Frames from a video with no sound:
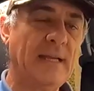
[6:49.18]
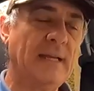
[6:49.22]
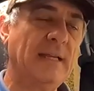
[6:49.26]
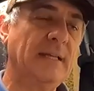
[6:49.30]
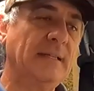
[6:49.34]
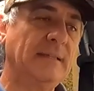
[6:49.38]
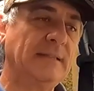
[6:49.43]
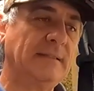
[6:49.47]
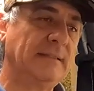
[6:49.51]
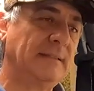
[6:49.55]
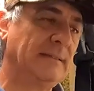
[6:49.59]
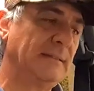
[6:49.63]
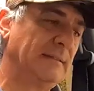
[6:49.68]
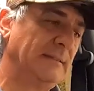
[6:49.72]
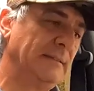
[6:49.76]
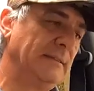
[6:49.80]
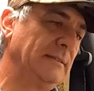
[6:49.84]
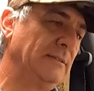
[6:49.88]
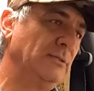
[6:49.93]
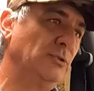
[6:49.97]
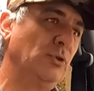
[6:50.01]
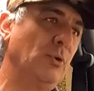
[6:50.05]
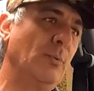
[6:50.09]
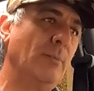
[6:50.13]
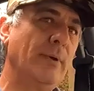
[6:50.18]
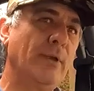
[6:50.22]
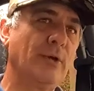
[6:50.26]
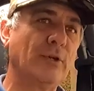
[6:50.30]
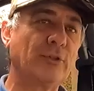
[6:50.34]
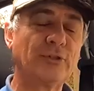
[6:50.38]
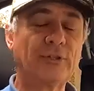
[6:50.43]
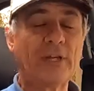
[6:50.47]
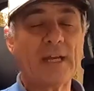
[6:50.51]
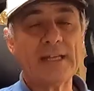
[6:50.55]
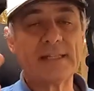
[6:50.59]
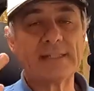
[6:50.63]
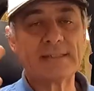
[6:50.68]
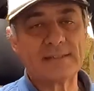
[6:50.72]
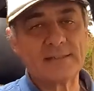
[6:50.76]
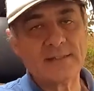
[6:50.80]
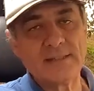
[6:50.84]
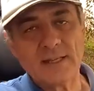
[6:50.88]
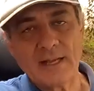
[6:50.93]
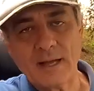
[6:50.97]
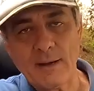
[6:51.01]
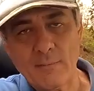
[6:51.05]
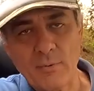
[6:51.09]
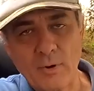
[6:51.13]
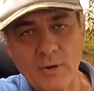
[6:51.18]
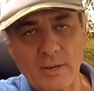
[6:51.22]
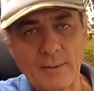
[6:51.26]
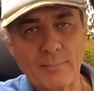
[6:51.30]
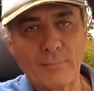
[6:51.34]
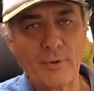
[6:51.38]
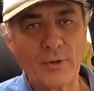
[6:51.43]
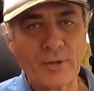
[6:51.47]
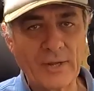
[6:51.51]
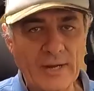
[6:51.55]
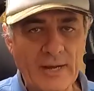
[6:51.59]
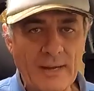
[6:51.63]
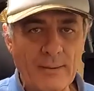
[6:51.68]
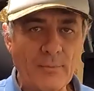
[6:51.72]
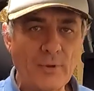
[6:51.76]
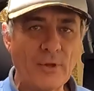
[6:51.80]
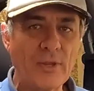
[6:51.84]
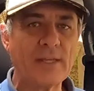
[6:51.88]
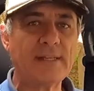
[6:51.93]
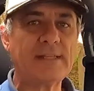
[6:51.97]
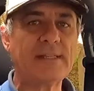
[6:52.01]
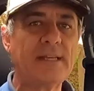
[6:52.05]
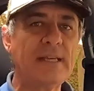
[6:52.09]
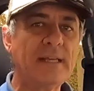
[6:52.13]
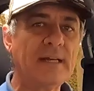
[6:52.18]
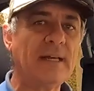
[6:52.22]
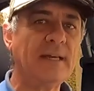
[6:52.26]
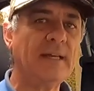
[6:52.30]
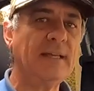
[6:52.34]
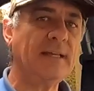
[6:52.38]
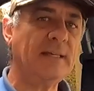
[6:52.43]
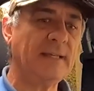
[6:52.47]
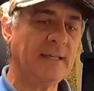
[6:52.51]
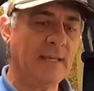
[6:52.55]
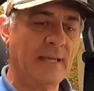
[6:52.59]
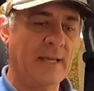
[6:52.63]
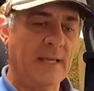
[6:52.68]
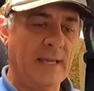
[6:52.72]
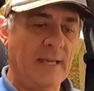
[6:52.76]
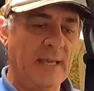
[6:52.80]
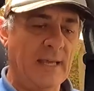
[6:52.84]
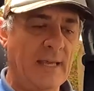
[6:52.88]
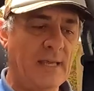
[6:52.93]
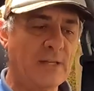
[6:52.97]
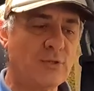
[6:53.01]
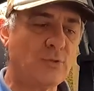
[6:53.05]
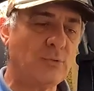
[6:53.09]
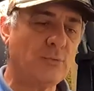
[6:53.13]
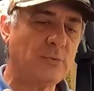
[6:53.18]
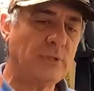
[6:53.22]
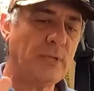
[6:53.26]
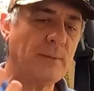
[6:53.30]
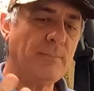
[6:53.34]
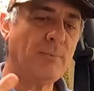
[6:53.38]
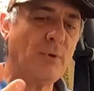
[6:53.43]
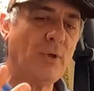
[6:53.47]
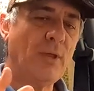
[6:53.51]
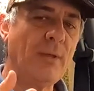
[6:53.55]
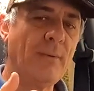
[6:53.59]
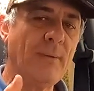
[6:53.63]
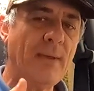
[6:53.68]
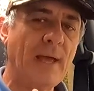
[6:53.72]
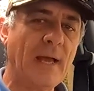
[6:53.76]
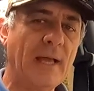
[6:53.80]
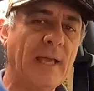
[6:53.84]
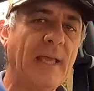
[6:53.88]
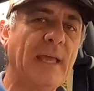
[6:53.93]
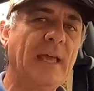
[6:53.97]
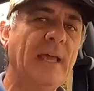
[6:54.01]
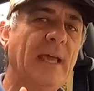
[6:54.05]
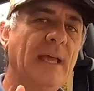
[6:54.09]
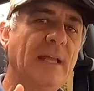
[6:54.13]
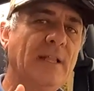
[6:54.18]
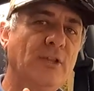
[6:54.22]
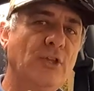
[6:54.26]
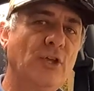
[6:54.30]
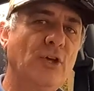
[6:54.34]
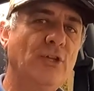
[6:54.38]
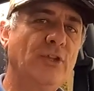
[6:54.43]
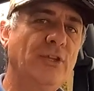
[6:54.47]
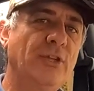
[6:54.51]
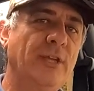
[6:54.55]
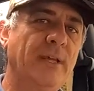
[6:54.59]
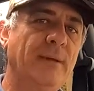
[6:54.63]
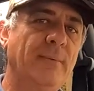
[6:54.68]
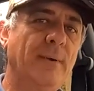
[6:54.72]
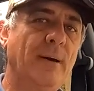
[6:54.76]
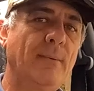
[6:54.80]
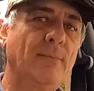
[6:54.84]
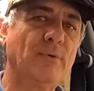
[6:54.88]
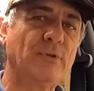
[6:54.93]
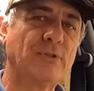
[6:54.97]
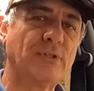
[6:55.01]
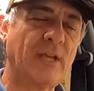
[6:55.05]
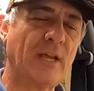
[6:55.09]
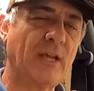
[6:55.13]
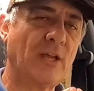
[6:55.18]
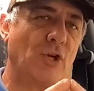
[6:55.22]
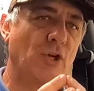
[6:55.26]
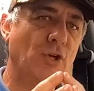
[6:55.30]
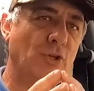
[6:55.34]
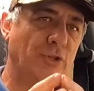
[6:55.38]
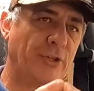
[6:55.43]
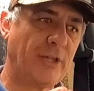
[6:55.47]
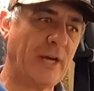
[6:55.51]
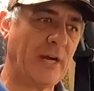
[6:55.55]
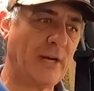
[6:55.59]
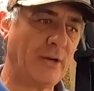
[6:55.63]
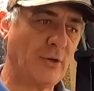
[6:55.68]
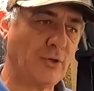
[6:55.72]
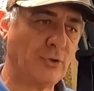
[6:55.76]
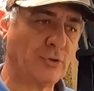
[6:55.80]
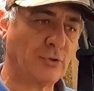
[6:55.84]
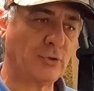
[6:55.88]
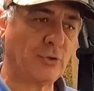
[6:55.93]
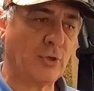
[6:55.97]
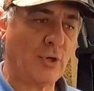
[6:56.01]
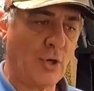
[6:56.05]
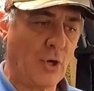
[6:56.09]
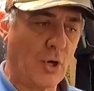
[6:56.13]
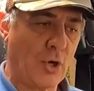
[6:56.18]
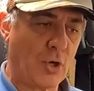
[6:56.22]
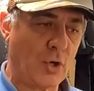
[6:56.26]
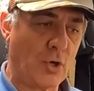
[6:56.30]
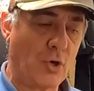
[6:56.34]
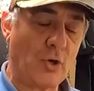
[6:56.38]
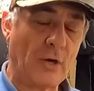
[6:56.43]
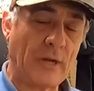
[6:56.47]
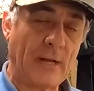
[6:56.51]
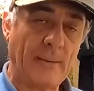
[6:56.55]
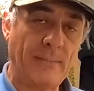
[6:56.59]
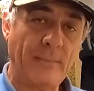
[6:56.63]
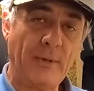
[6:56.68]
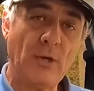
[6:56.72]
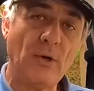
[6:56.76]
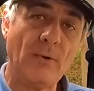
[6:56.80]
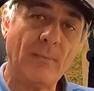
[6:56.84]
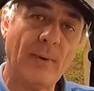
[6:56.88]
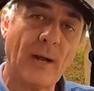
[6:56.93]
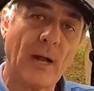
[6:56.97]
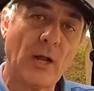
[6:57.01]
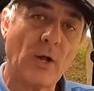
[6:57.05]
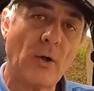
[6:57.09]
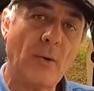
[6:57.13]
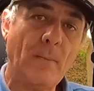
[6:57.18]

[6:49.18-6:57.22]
el número 3, digamos que podríamos decirle, es un tipo de viaje en donde vamos a encontrarnos con caminos más